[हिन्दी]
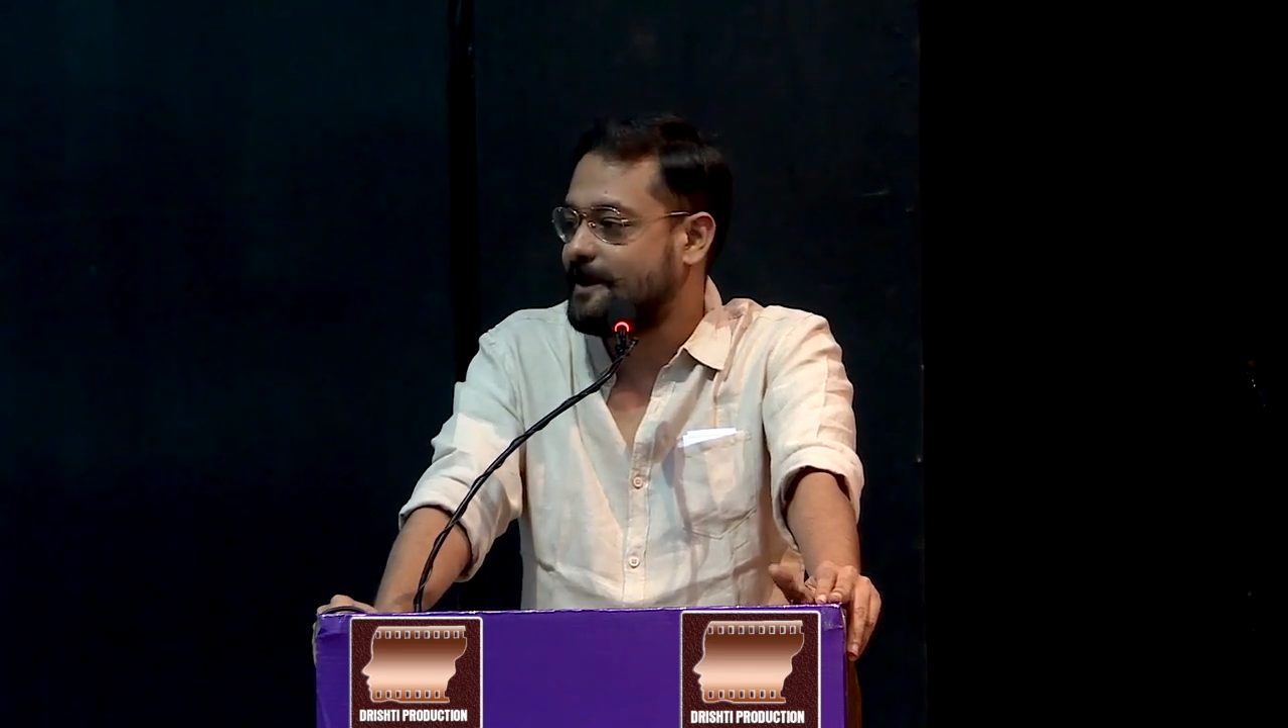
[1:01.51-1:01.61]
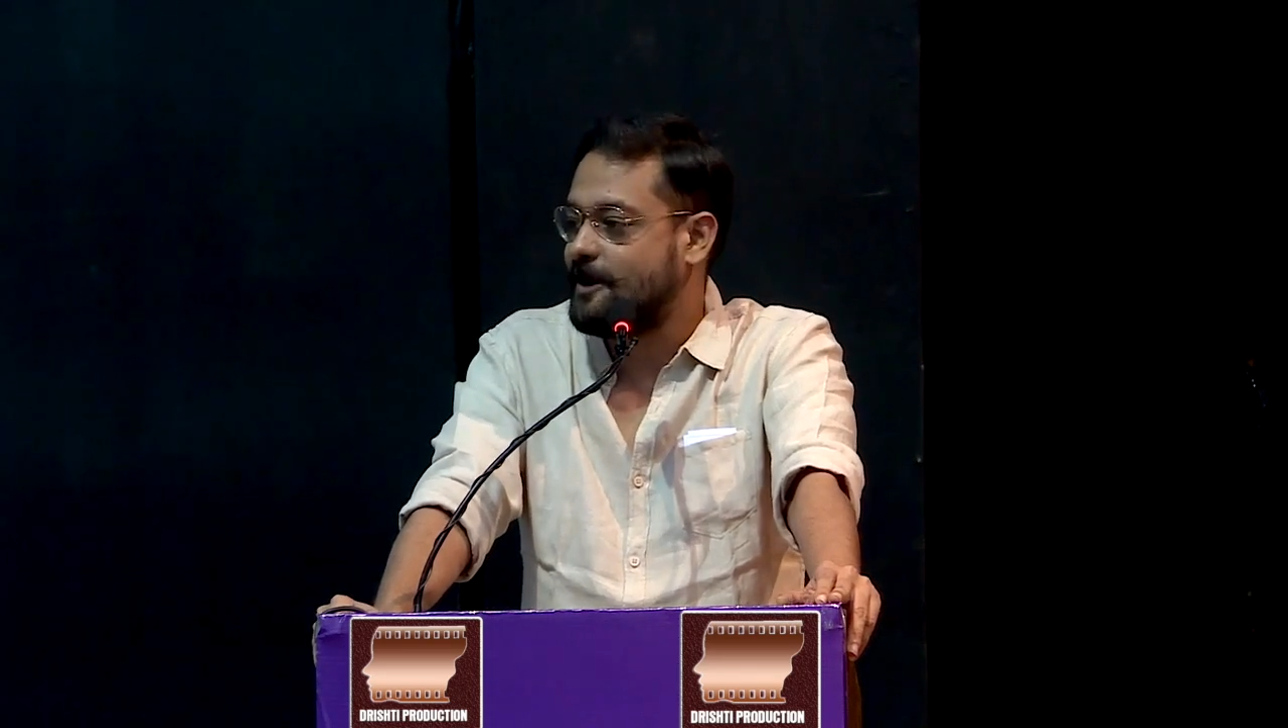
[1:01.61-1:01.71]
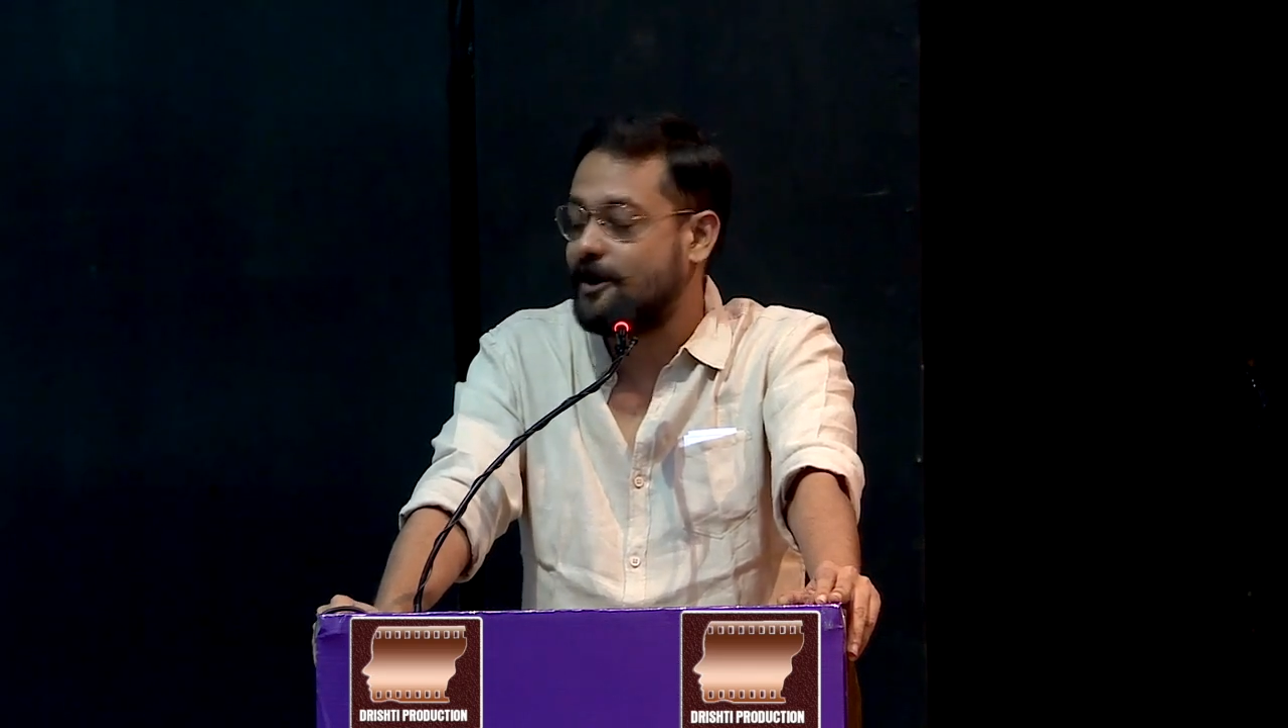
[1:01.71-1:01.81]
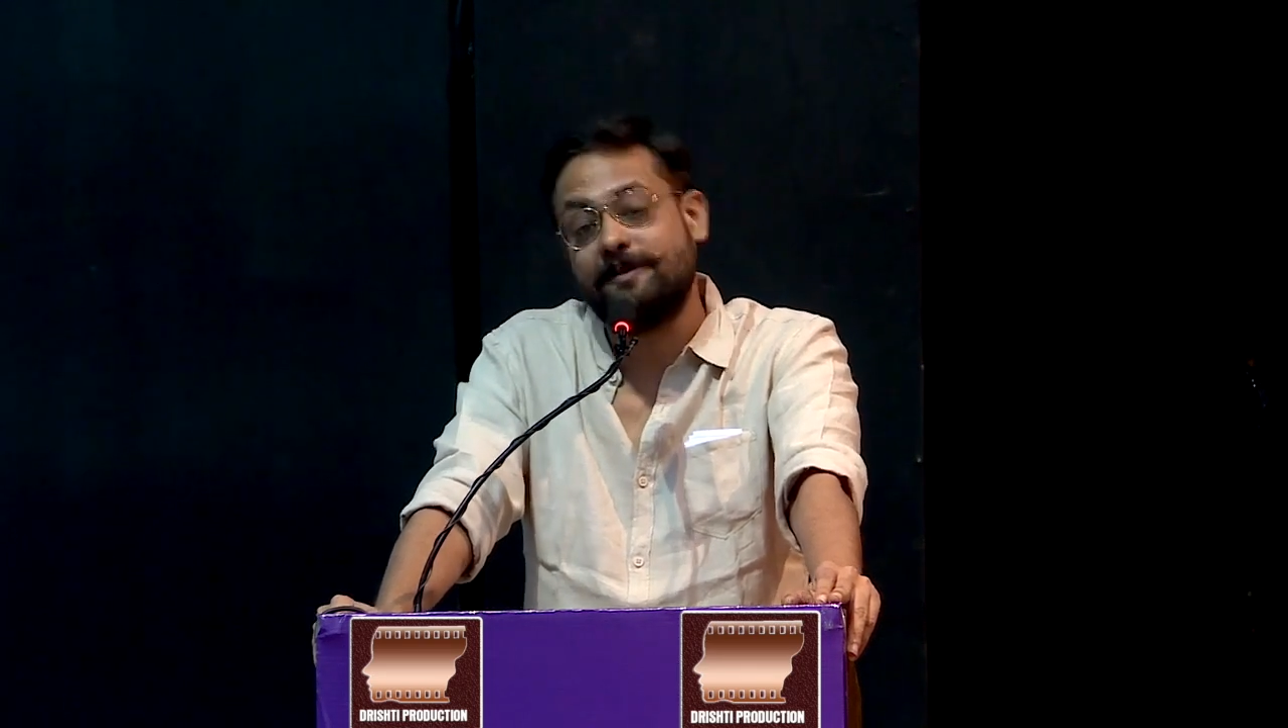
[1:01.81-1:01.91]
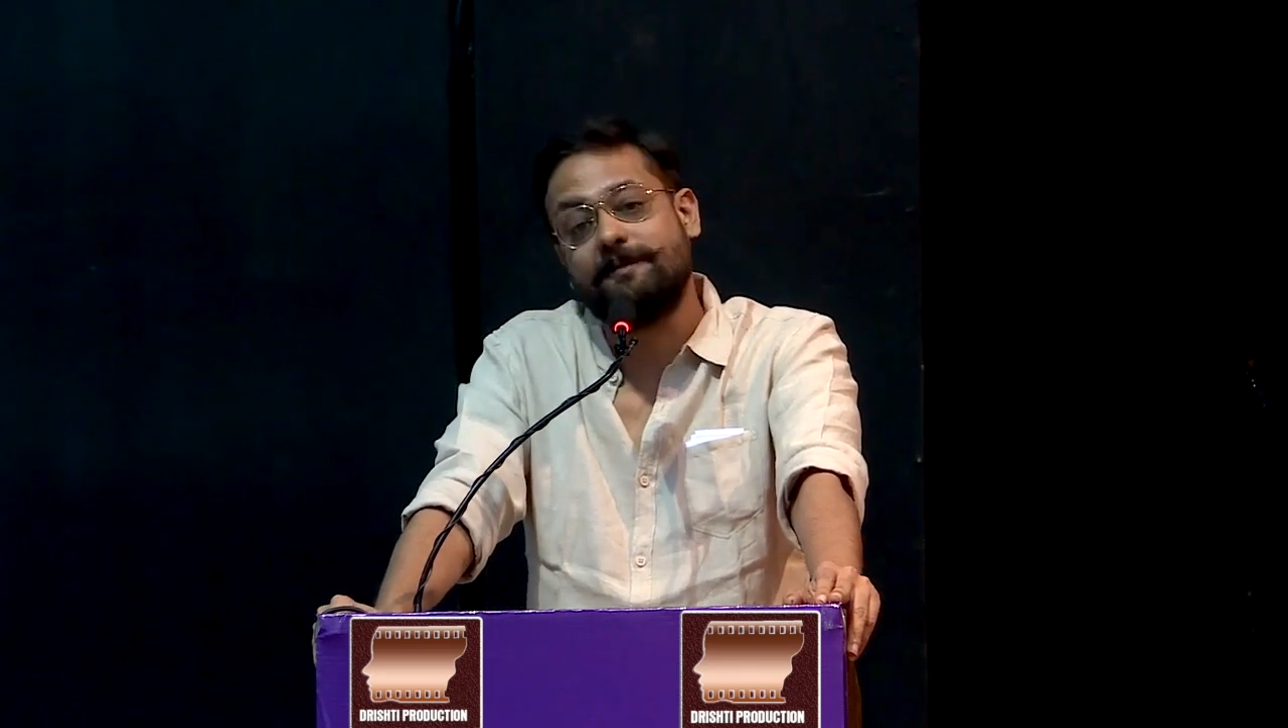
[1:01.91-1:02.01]

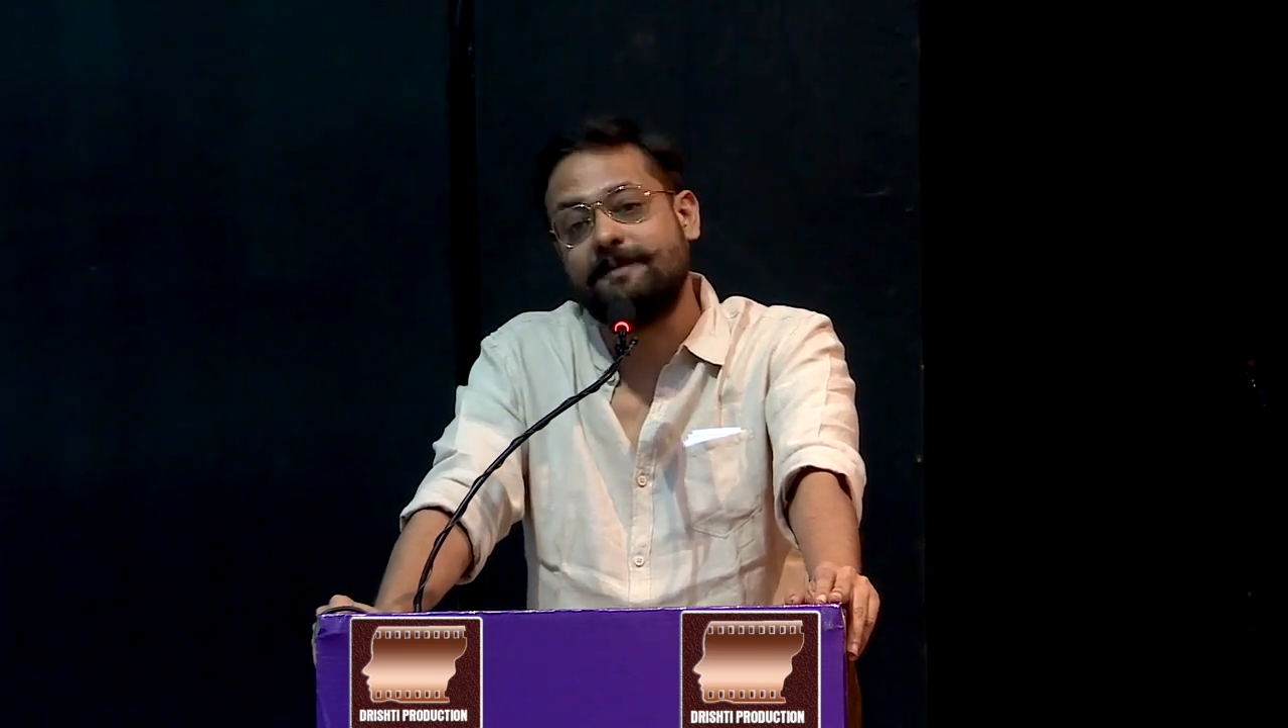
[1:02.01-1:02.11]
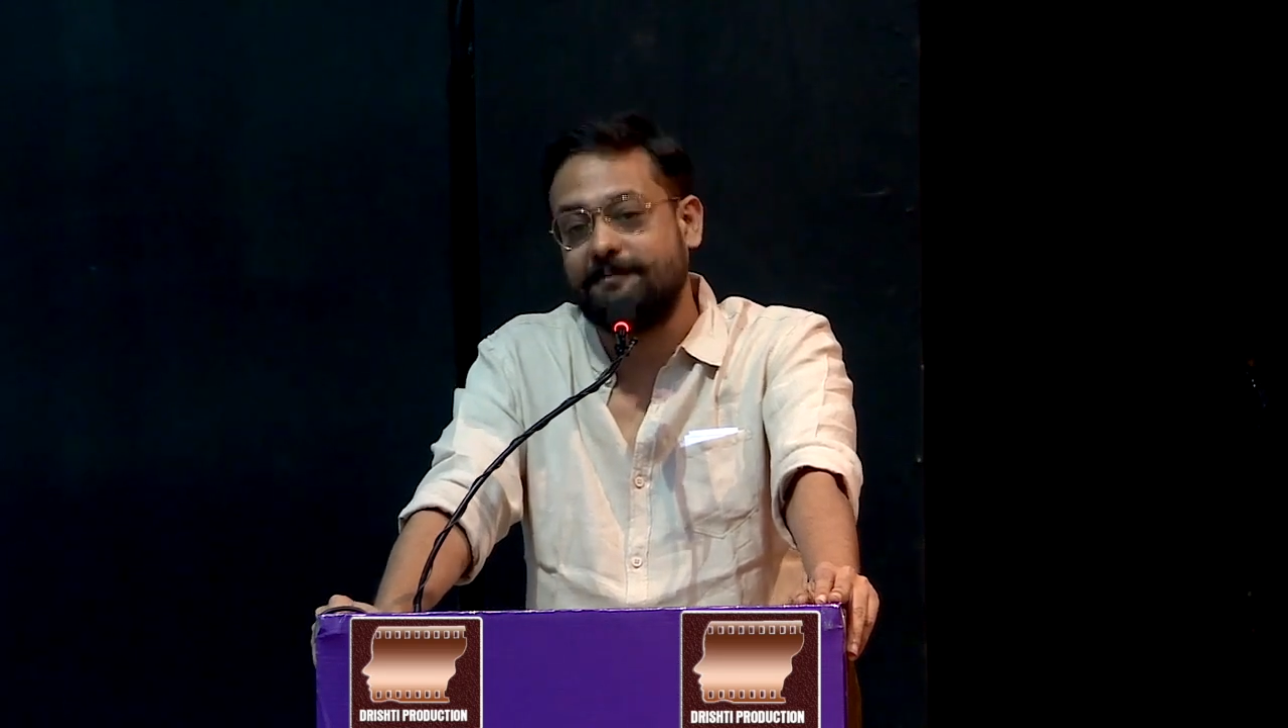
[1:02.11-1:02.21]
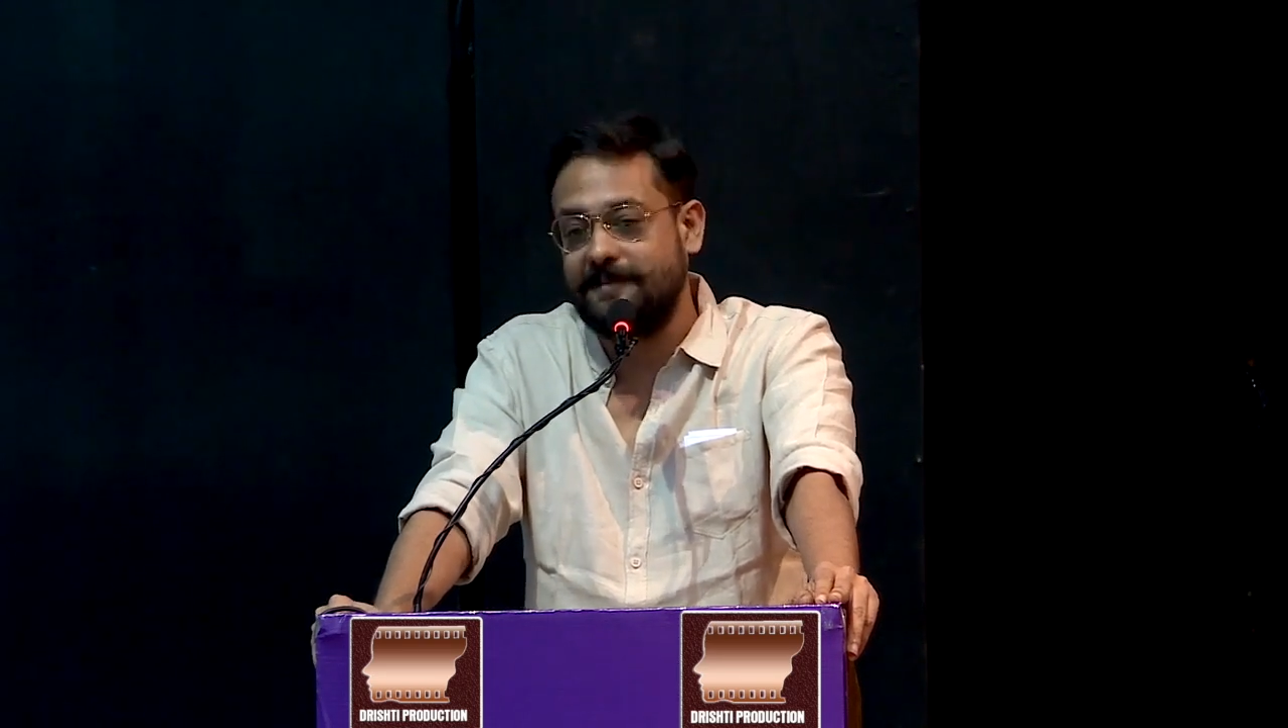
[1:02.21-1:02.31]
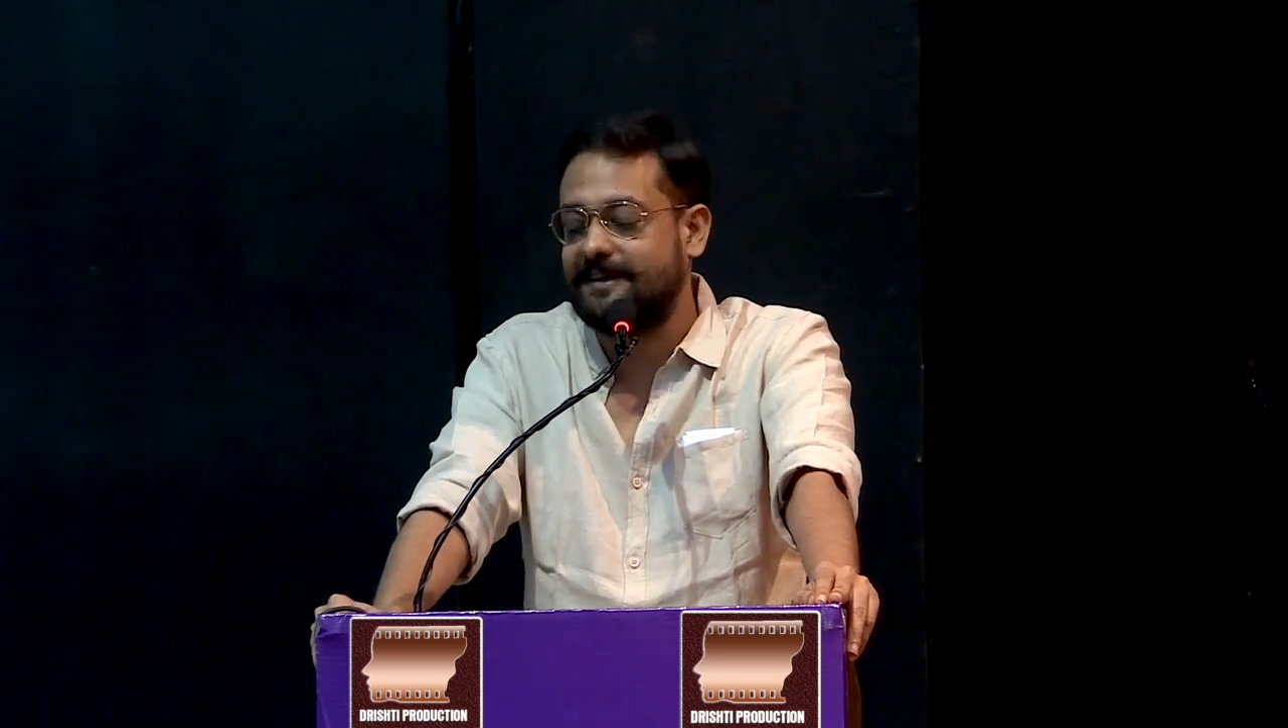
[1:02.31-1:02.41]
और फिर मम्मी